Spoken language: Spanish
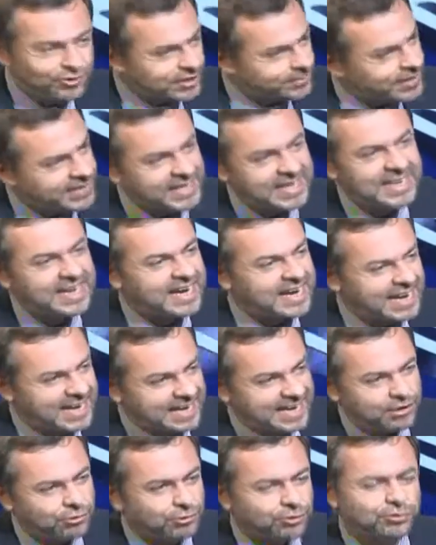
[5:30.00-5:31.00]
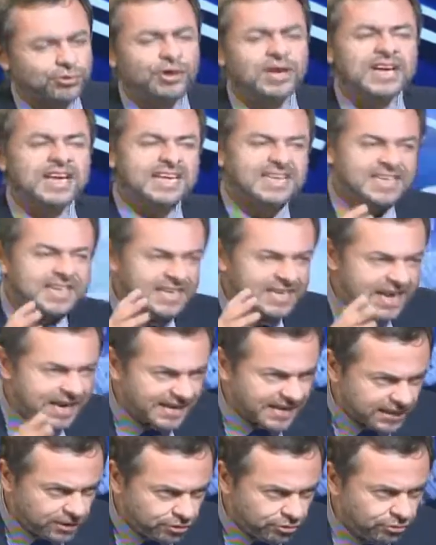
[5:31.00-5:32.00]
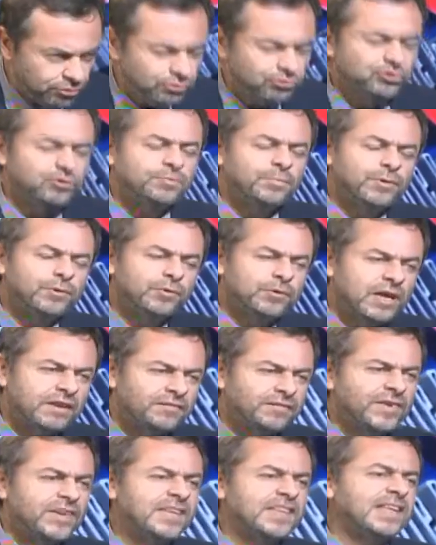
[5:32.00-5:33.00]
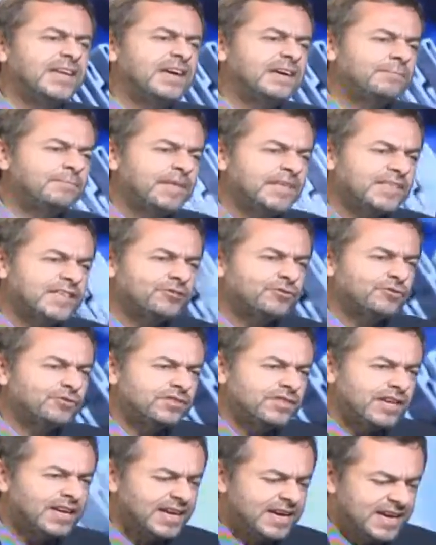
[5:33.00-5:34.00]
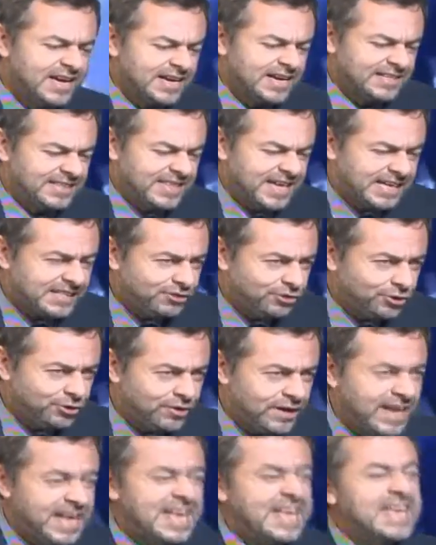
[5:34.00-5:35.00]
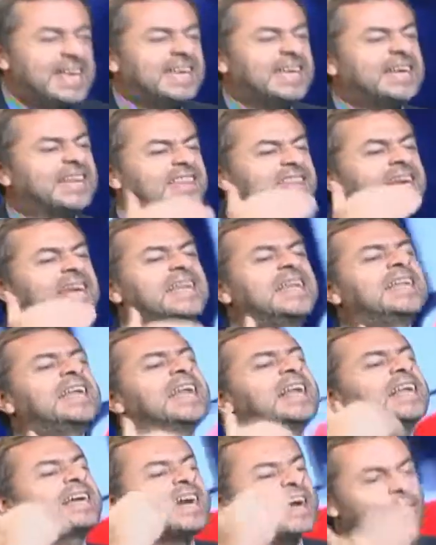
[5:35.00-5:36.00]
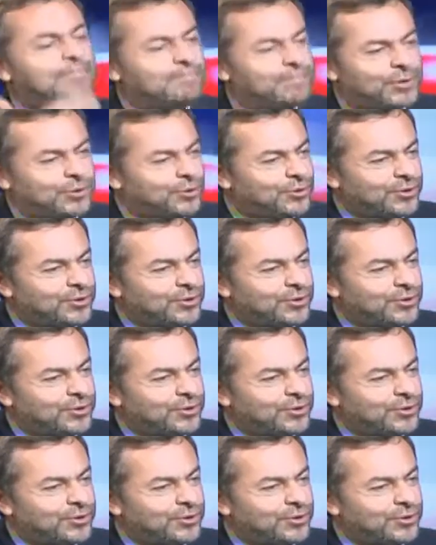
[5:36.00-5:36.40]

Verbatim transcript: manera el negocio. Y en la región yo puedo dar fe de las empresas socias de acción que están en el cambio.